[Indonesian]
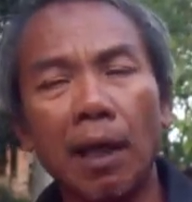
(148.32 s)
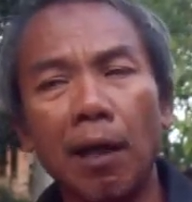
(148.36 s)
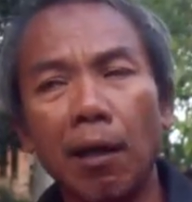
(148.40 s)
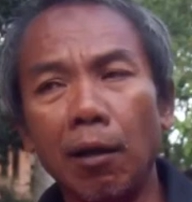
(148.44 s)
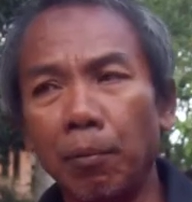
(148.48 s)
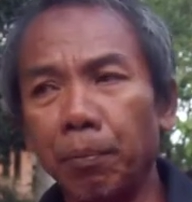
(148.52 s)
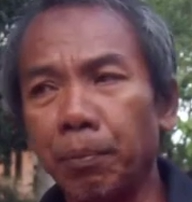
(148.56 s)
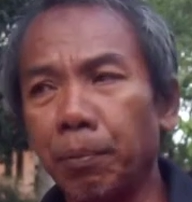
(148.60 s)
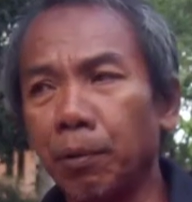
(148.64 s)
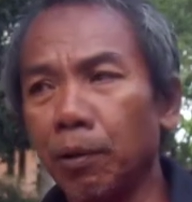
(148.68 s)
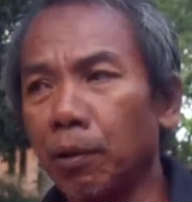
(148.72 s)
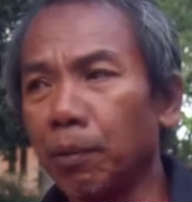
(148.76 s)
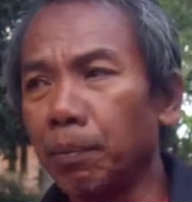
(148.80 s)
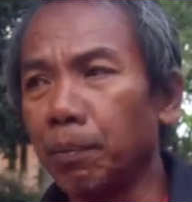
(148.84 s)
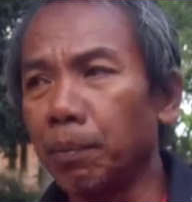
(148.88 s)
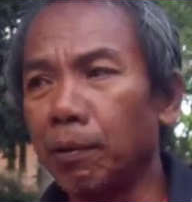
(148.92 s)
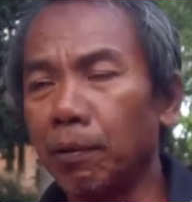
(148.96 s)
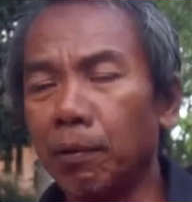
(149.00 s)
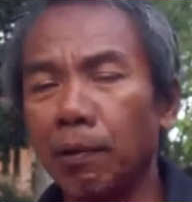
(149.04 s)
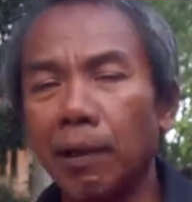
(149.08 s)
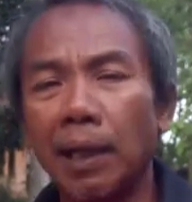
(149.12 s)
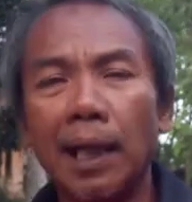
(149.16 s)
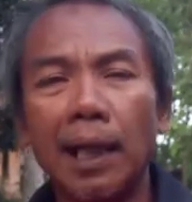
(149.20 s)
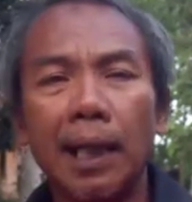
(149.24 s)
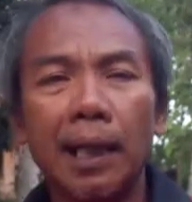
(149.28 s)
kalau
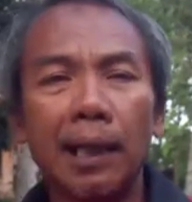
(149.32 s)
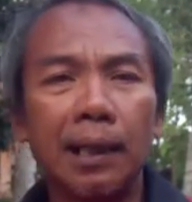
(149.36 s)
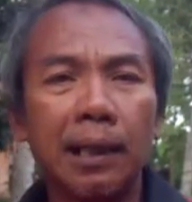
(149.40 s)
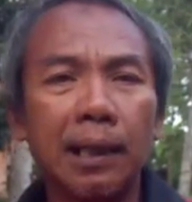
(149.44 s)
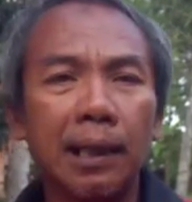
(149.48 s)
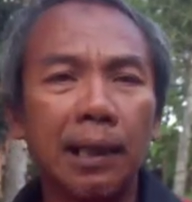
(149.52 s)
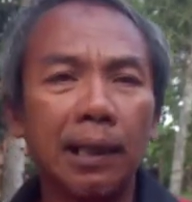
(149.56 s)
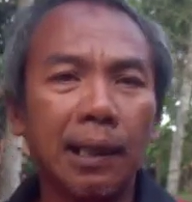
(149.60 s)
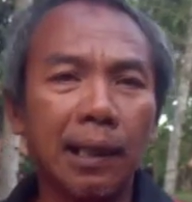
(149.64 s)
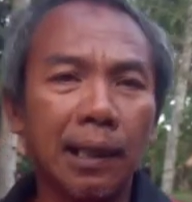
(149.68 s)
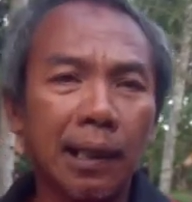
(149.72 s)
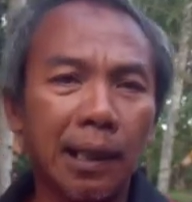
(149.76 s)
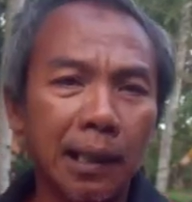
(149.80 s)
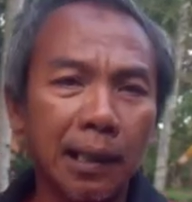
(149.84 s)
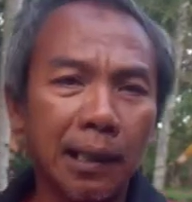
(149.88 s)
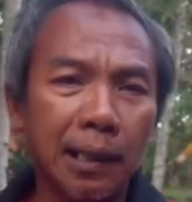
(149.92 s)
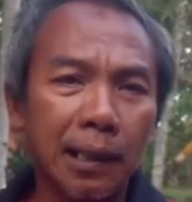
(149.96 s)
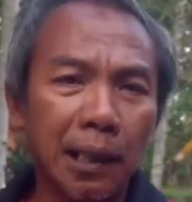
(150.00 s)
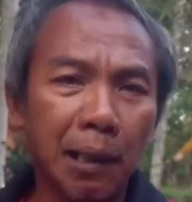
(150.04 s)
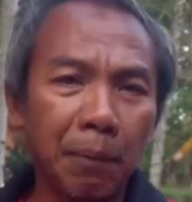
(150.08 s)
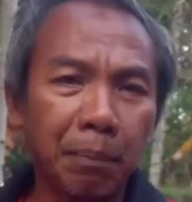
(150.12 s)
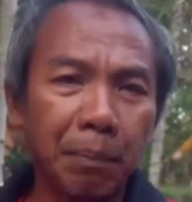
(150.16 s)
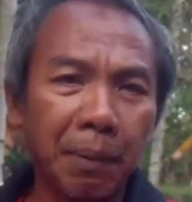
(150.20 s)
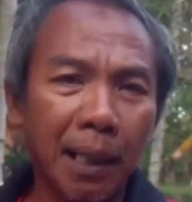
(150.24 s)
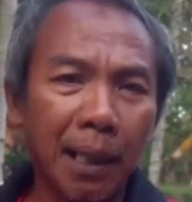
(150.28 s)
burung-burung lain ketika
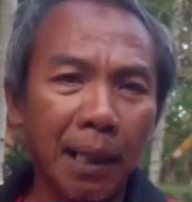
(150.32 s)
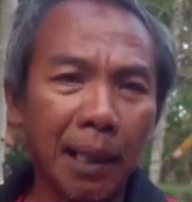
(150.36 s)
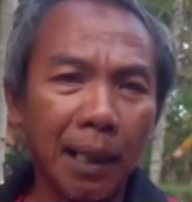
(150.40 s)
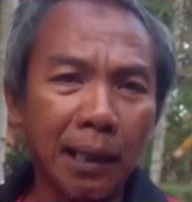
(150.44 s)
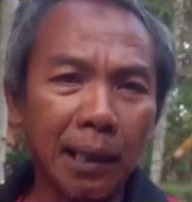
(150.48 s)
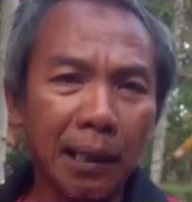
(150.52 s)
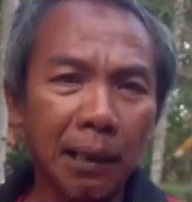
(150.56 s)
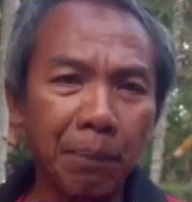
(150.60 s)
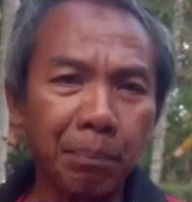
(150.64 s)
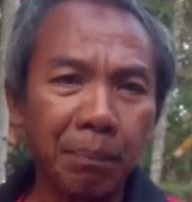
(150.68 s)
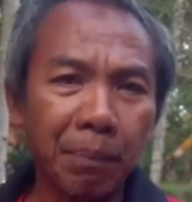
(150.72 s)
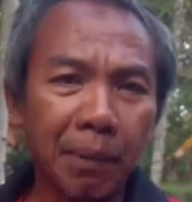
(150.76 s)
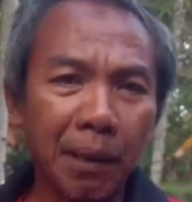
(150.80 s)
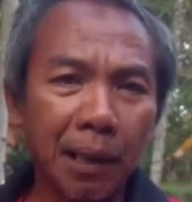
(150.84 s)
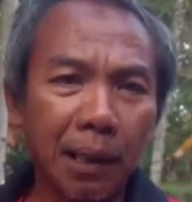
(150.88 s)
diterbangkan